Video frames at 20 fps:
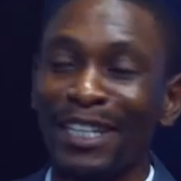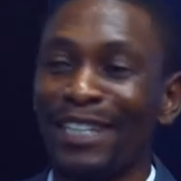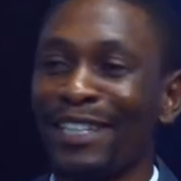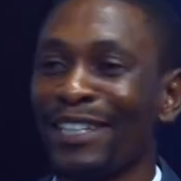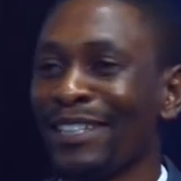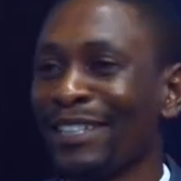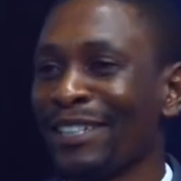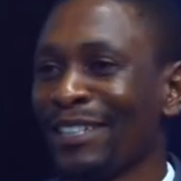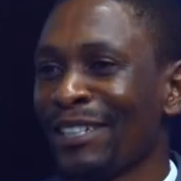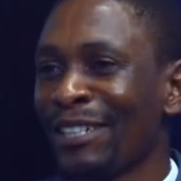le
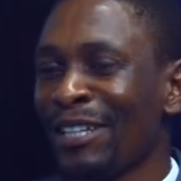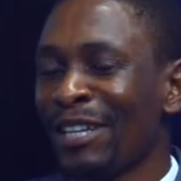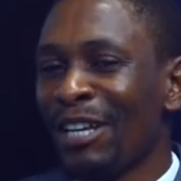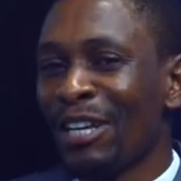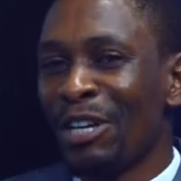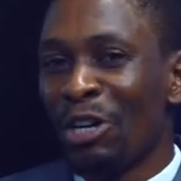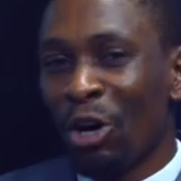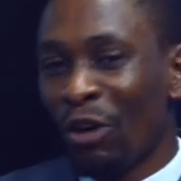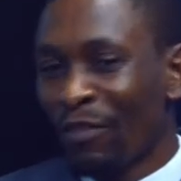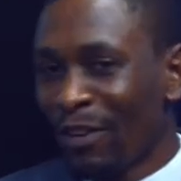
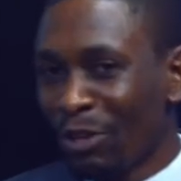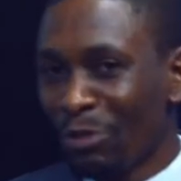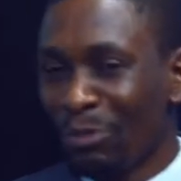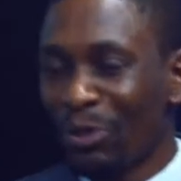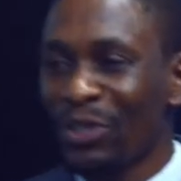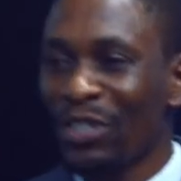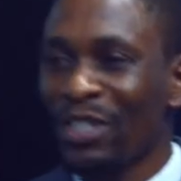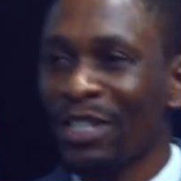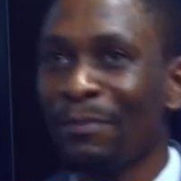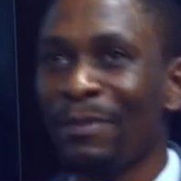On va
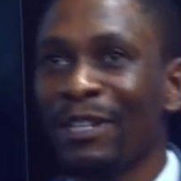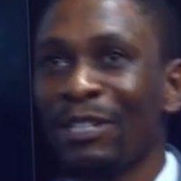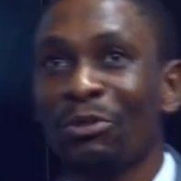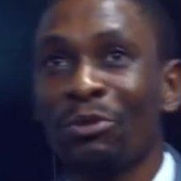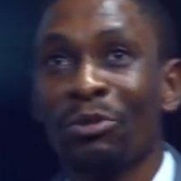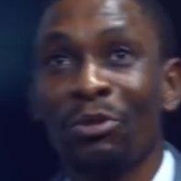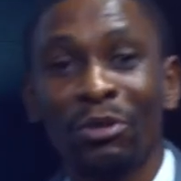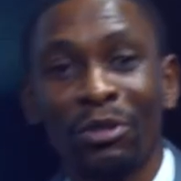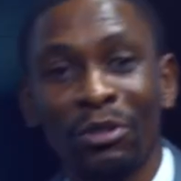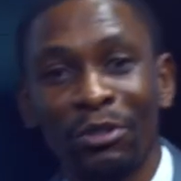commencer parce
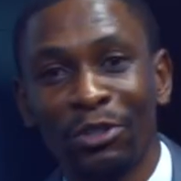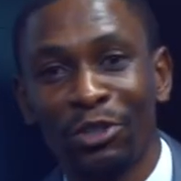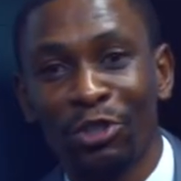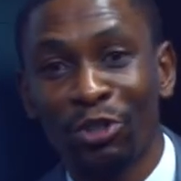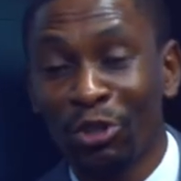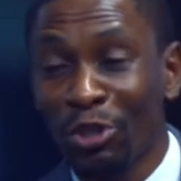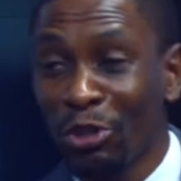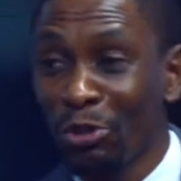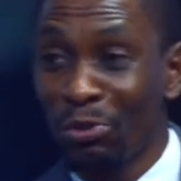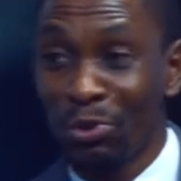que les gens
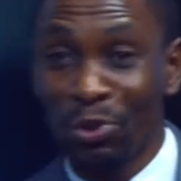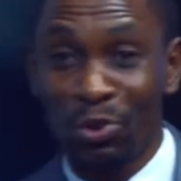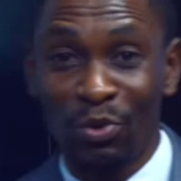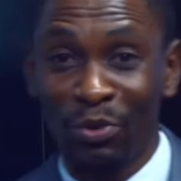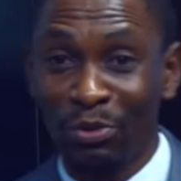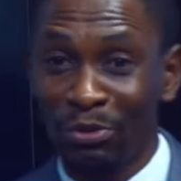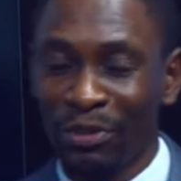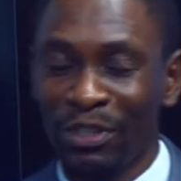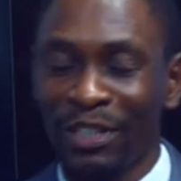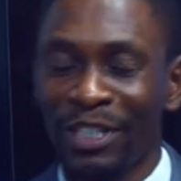qui nous suivent,
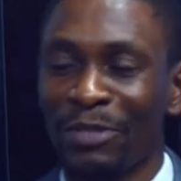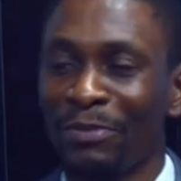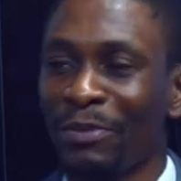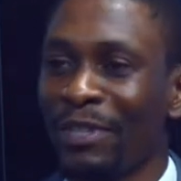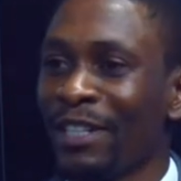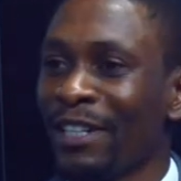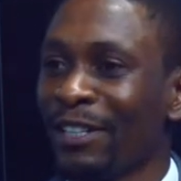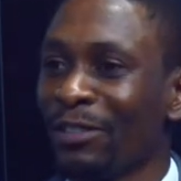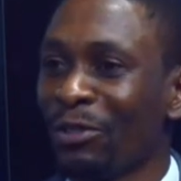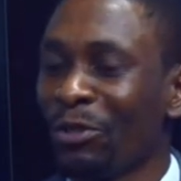nos
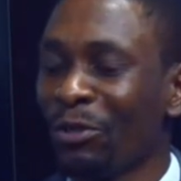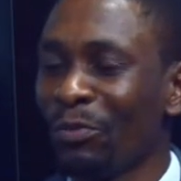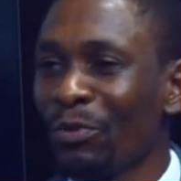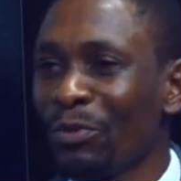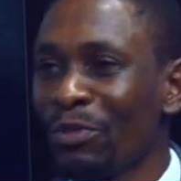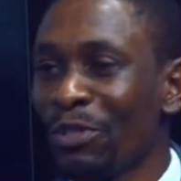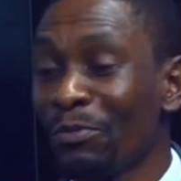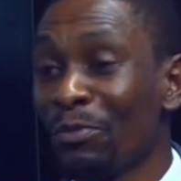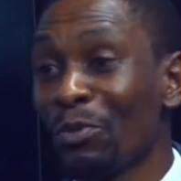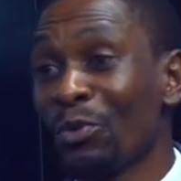téléspectateurs, peuvent
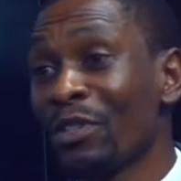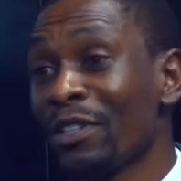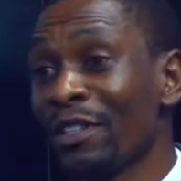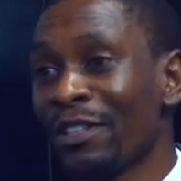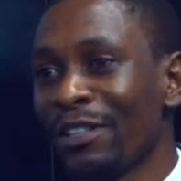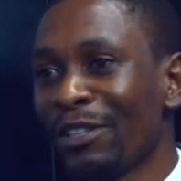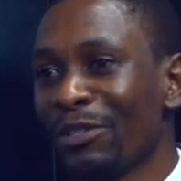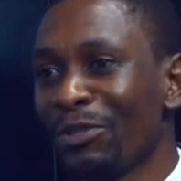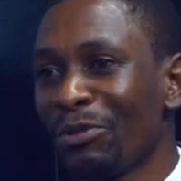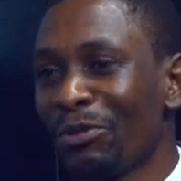se poser des
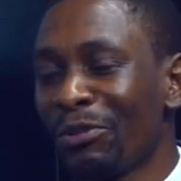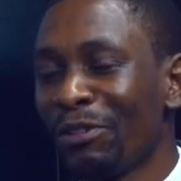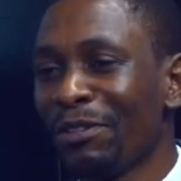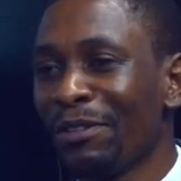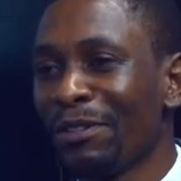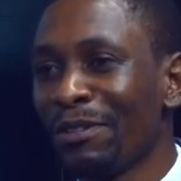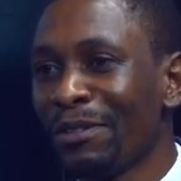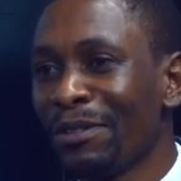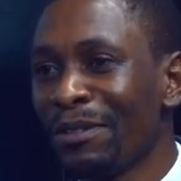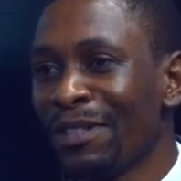questions.
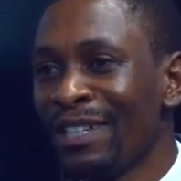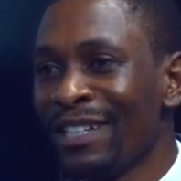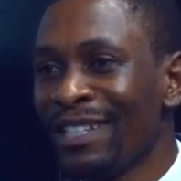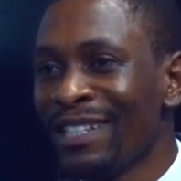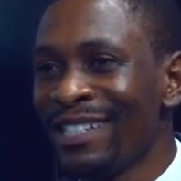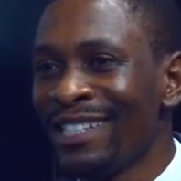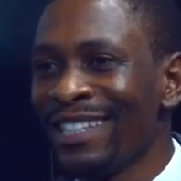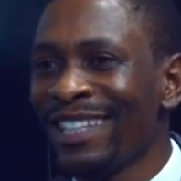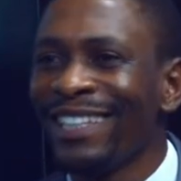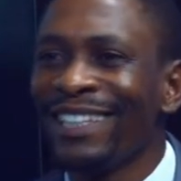
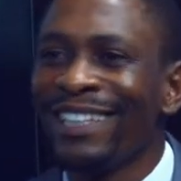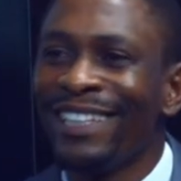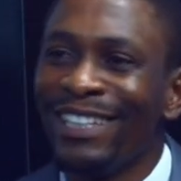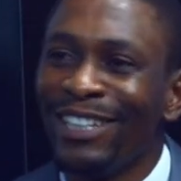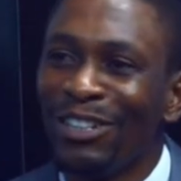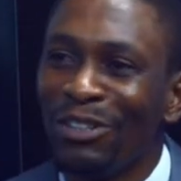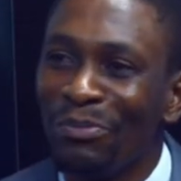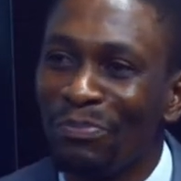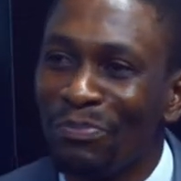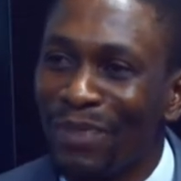c'est qui
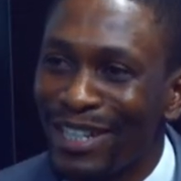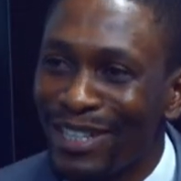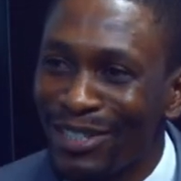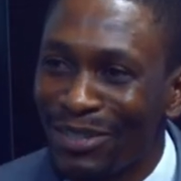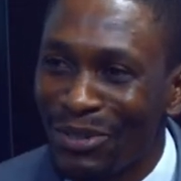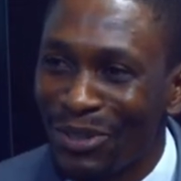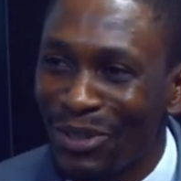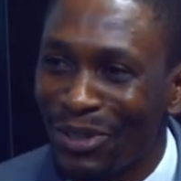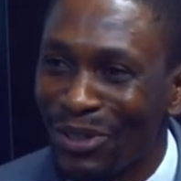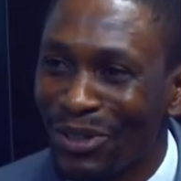le
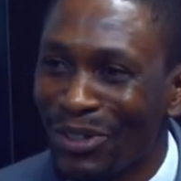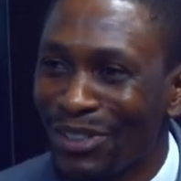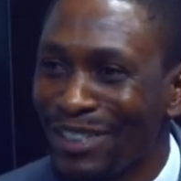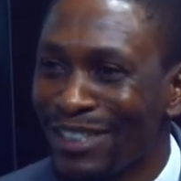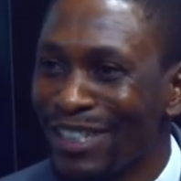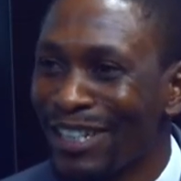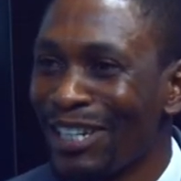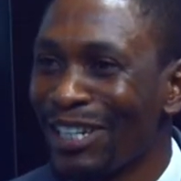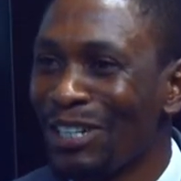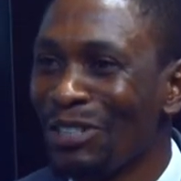pasteur
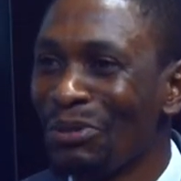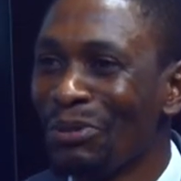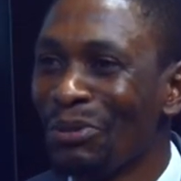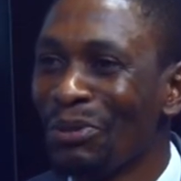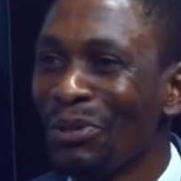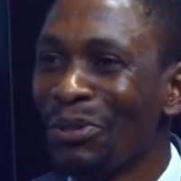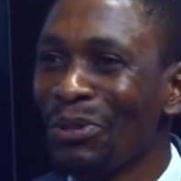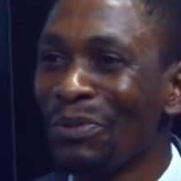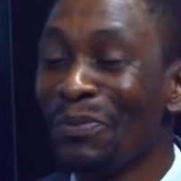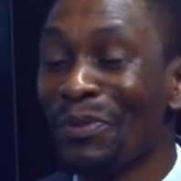
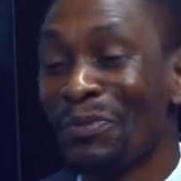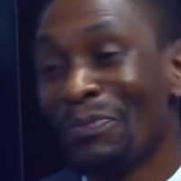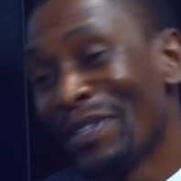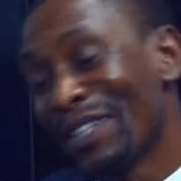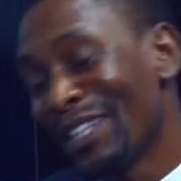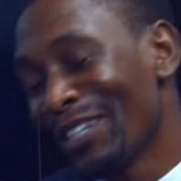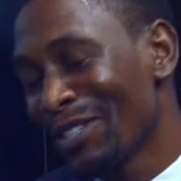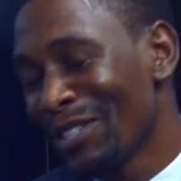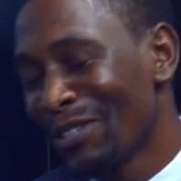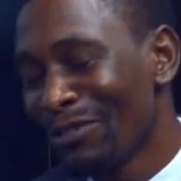Ndagano
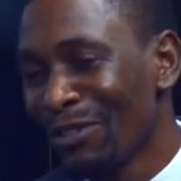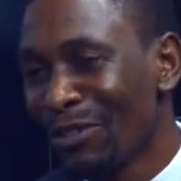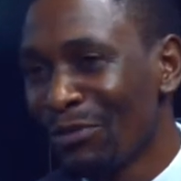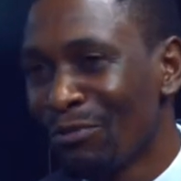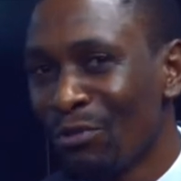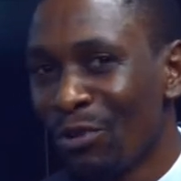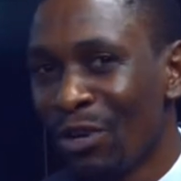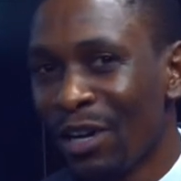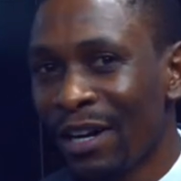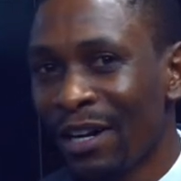Peut-être c'est
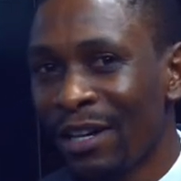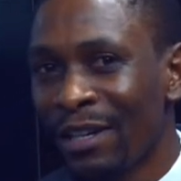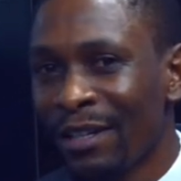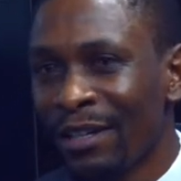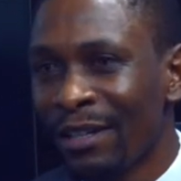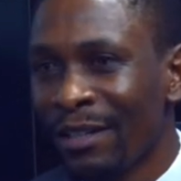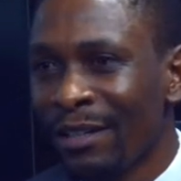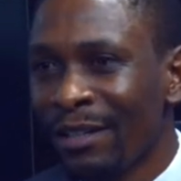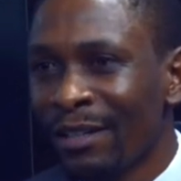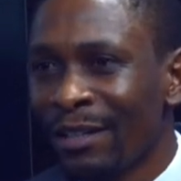voir. Mm.
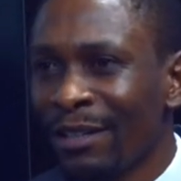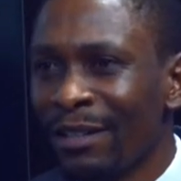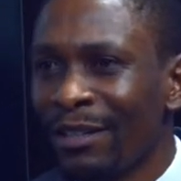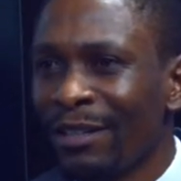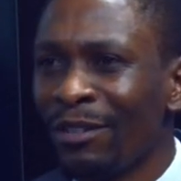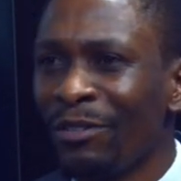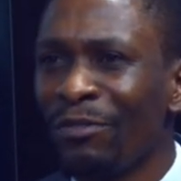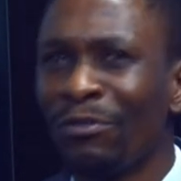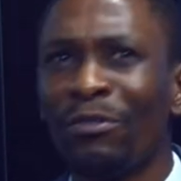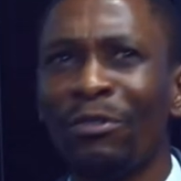
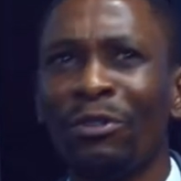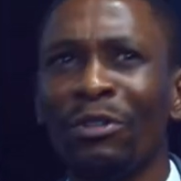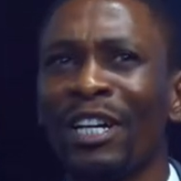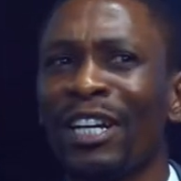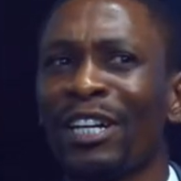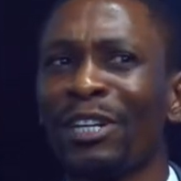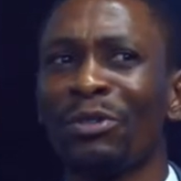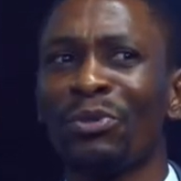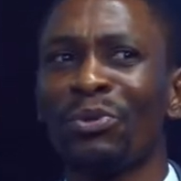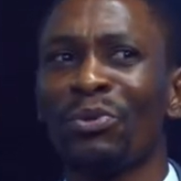on, a
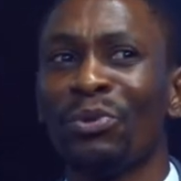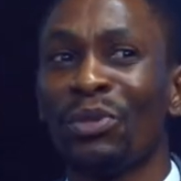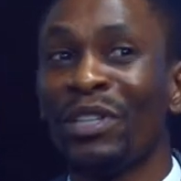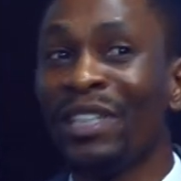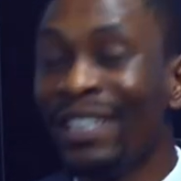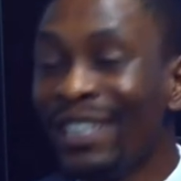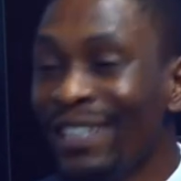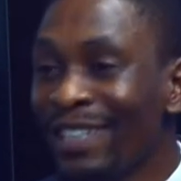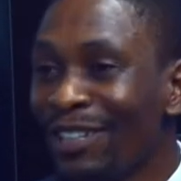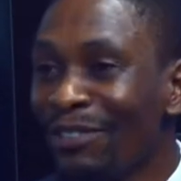reçu
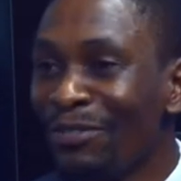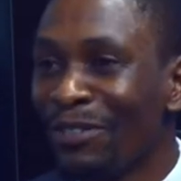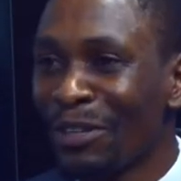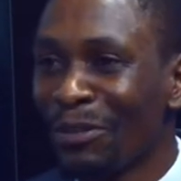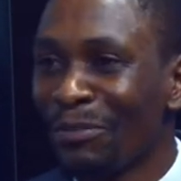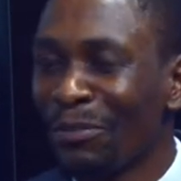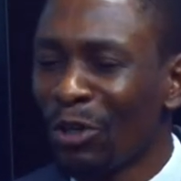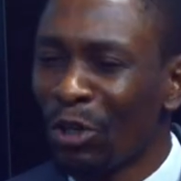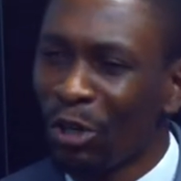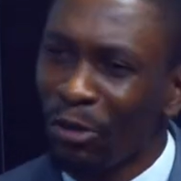qui est
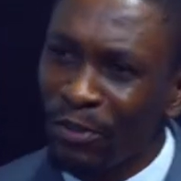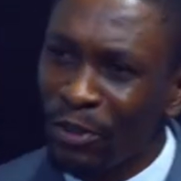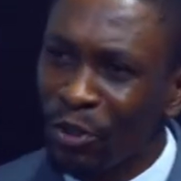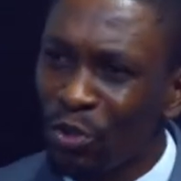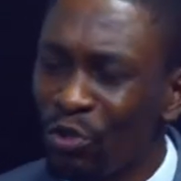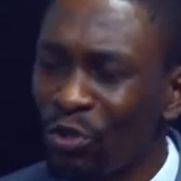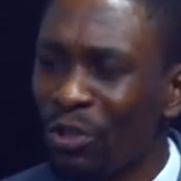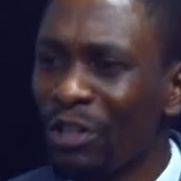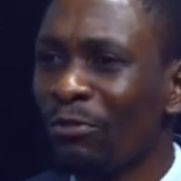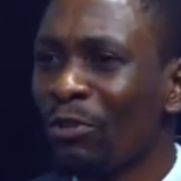vraiment. On veut
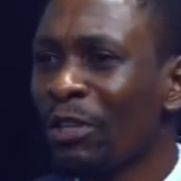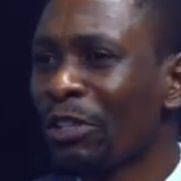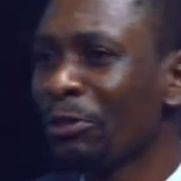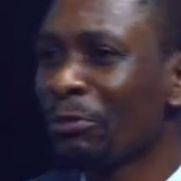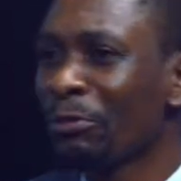juste avoir une